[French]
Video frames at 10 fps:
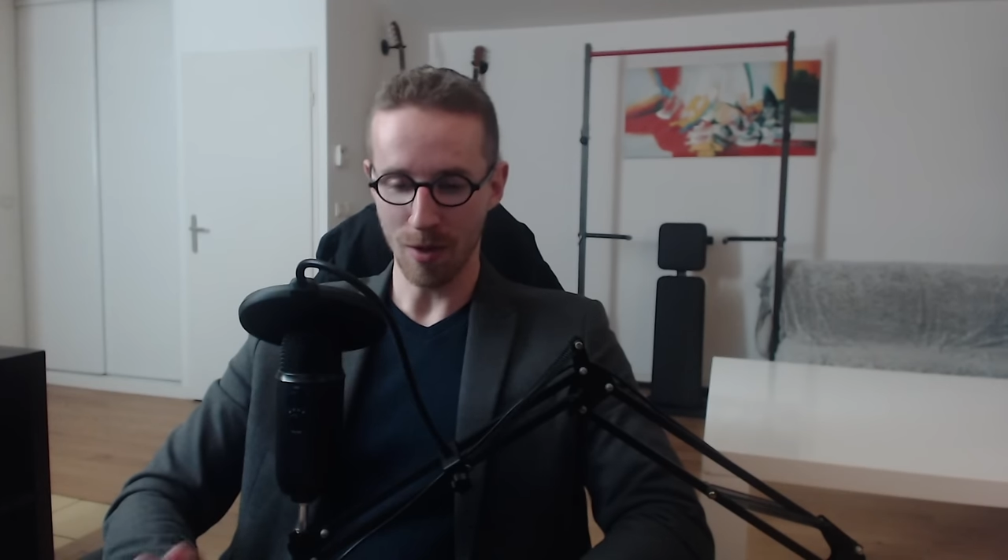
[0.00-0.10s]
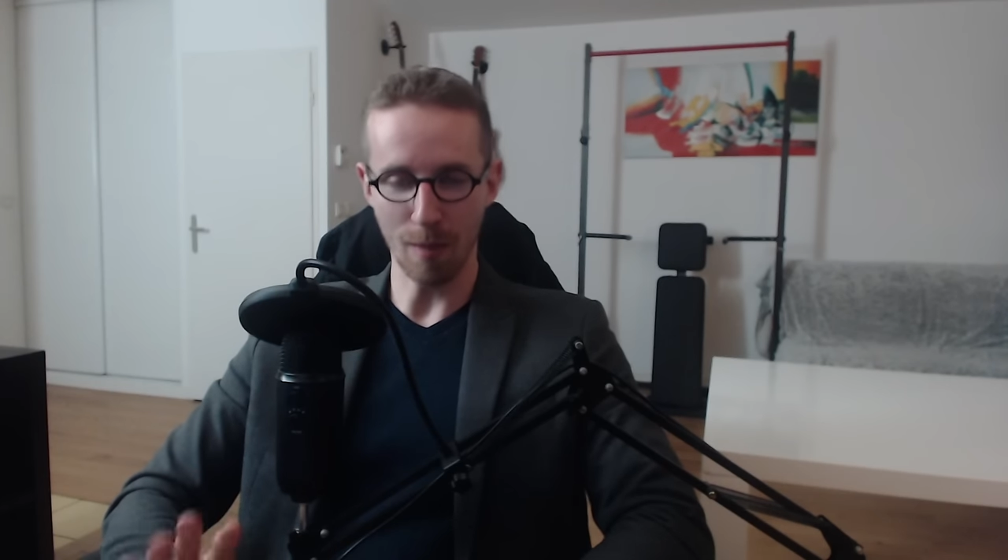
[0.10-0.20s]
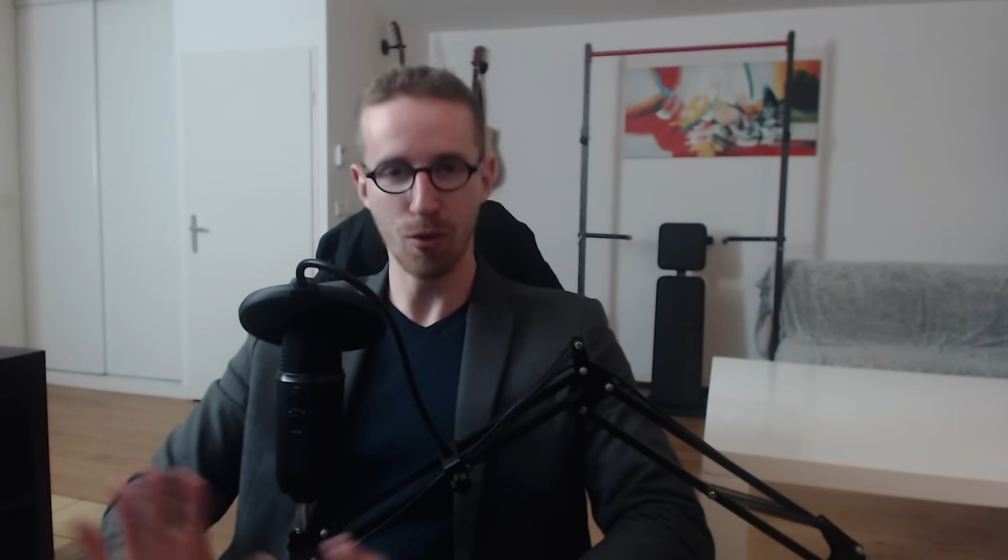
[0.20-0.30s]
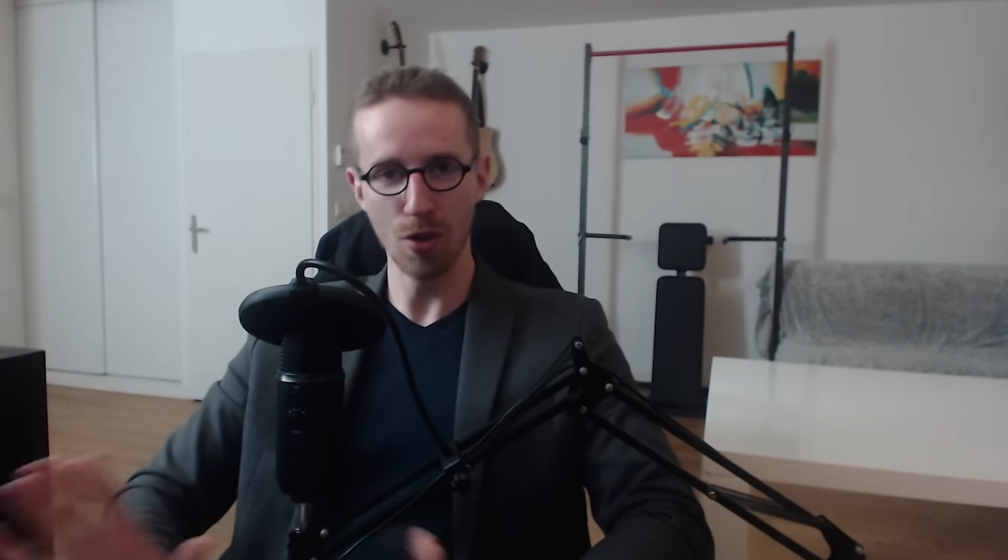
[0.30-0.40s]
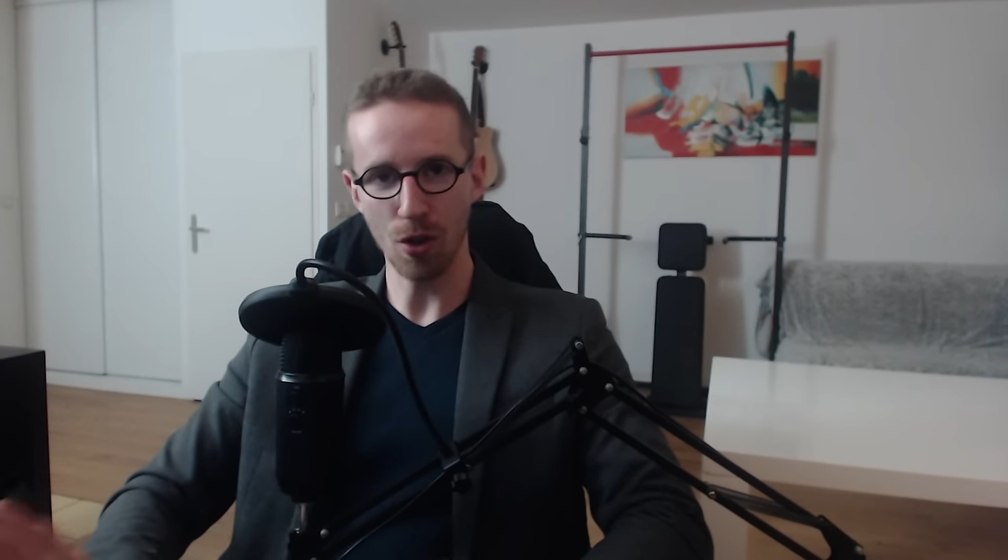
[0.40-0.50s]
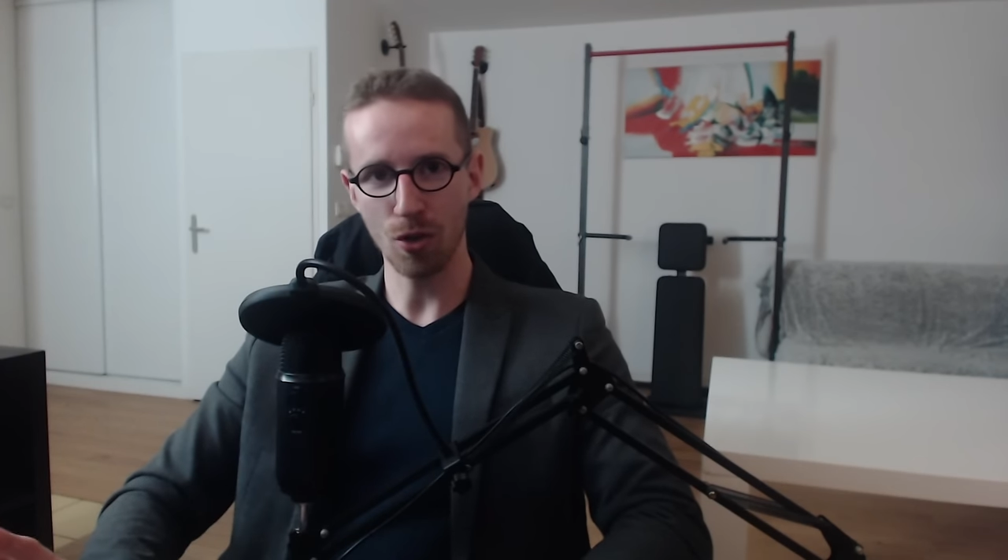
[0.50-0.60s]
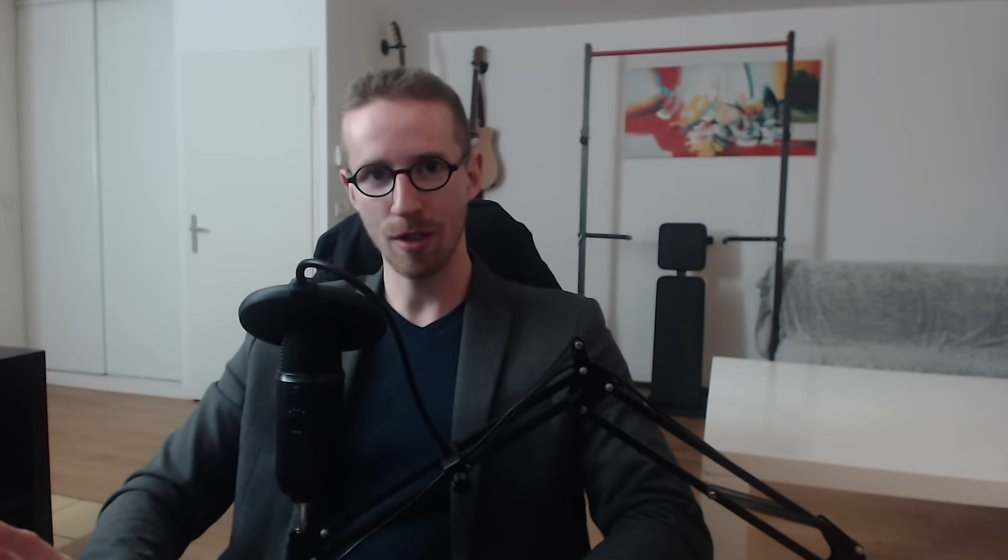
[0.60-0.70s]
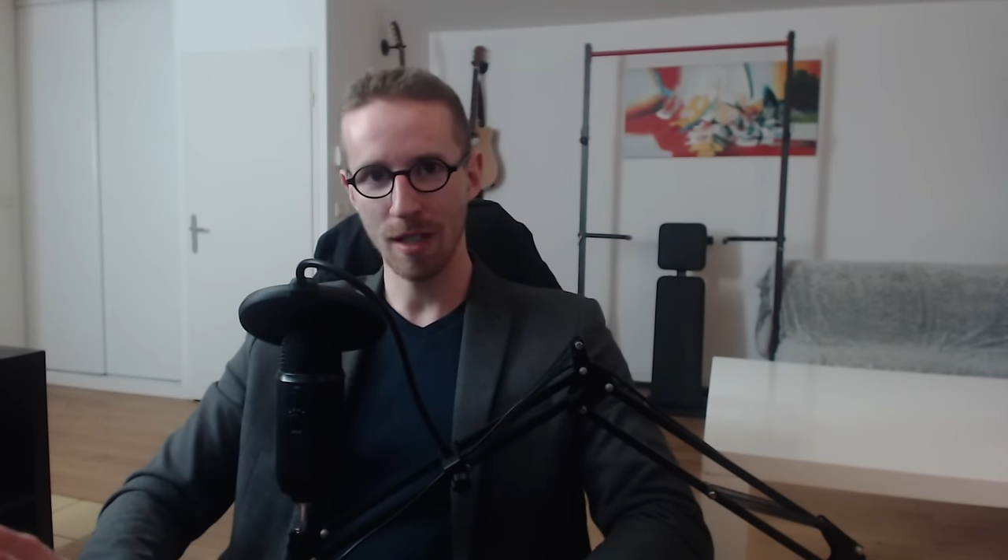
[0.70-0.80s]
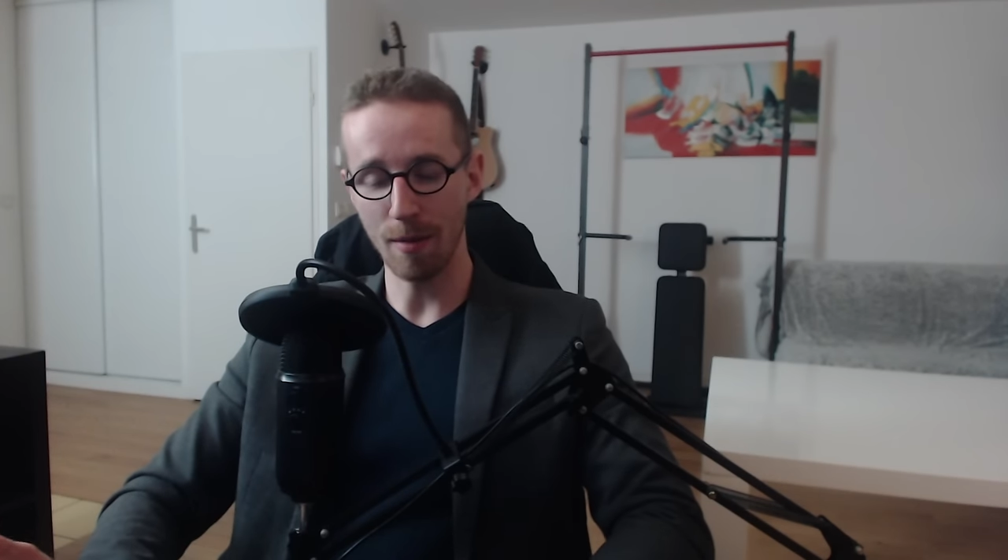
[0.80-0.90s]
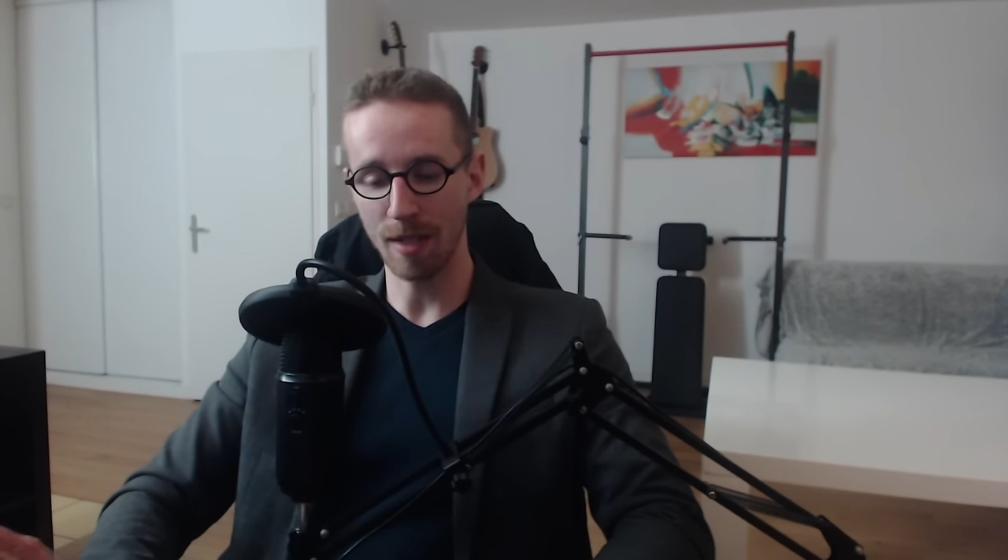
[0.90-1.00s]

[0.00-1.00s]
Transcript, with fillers: Il y a plusieurs choses